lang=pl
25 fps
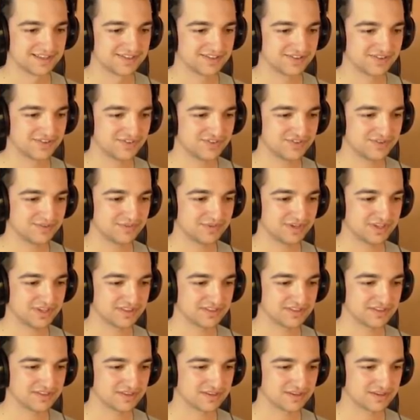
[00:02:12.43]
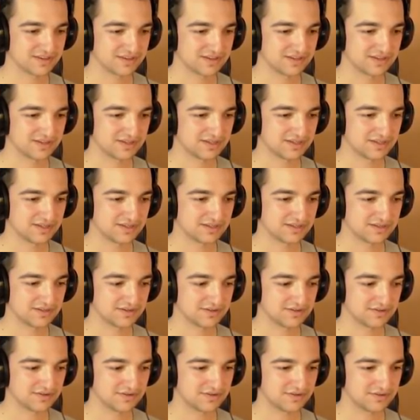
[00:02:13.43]
Coś w tym jest. Oj,
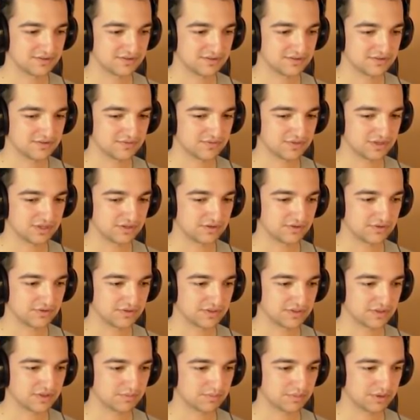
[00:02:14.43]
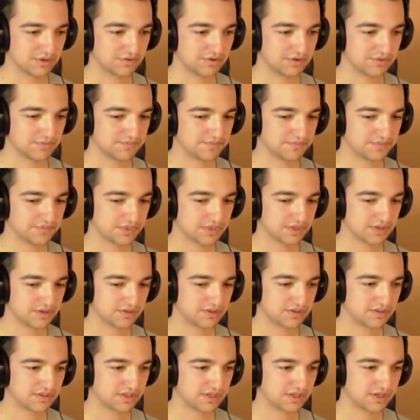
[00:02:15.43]
oj, oj, tutaj trochę skopałem. No
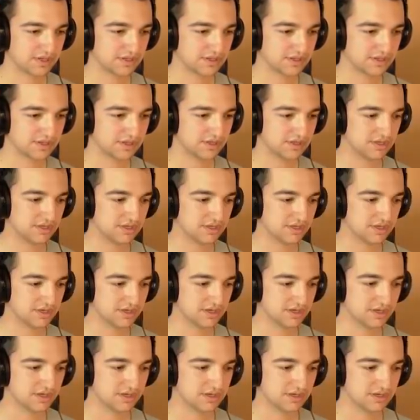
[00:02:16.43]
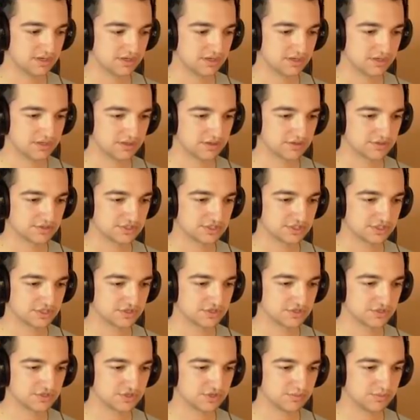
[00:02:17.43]
ten zakręt taki E, troszeczkę
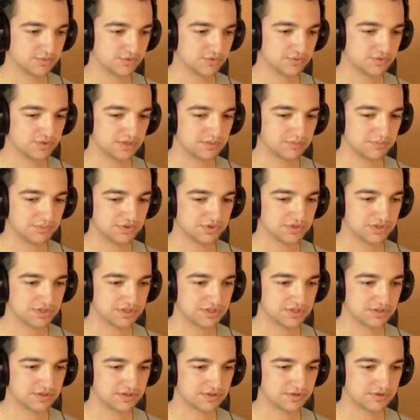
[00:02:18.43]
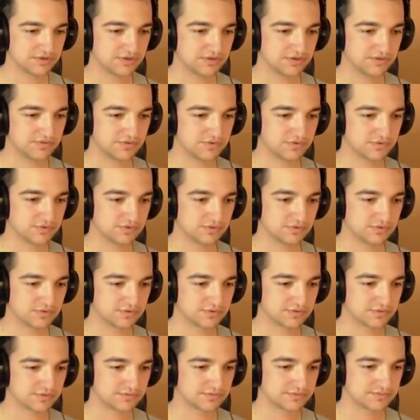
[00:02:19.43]
ciężko było tutaj podejść do tego driftu.
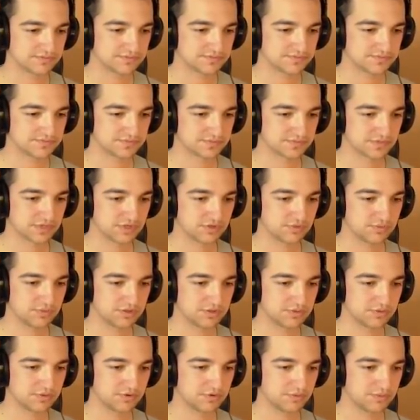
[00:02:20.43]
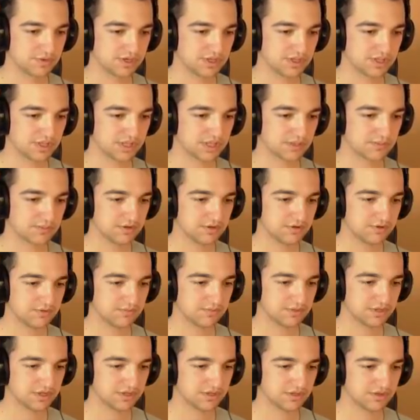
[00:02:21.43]
Ja tu będę miał chyba za małą
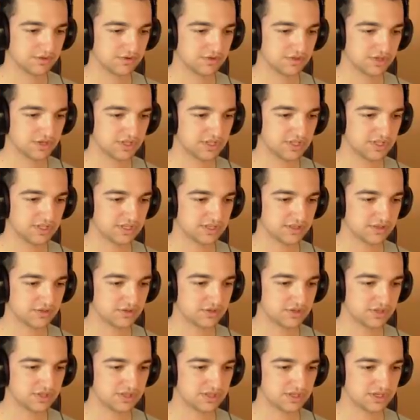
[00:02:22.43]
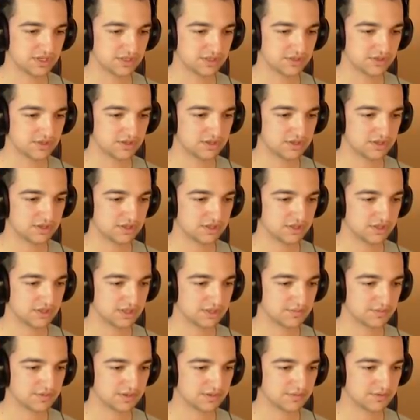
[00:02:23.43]
prędkość, ale nie, coś się dzieje, coś się dzieje z
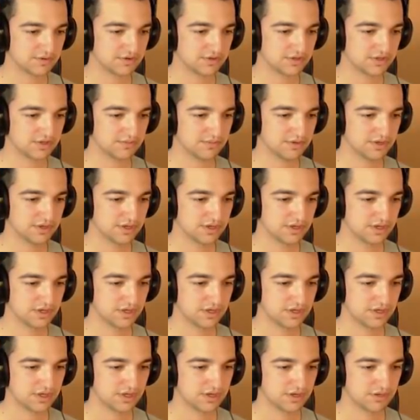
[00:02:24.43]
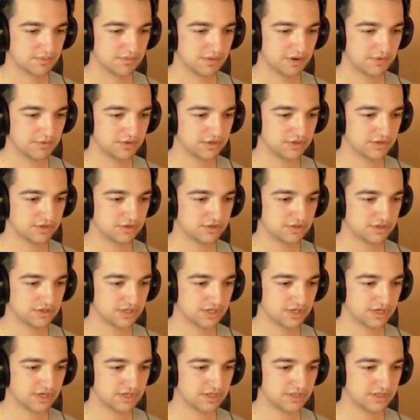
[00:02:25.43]
tym samochodem. Mały kąt,
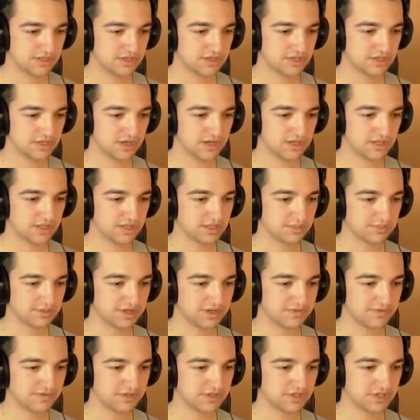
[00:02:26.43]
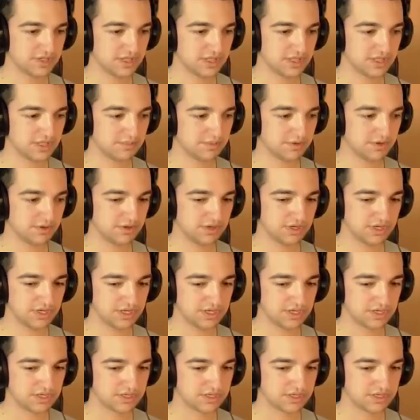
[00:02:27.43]
ale, ale naprawdę jest chyba ok.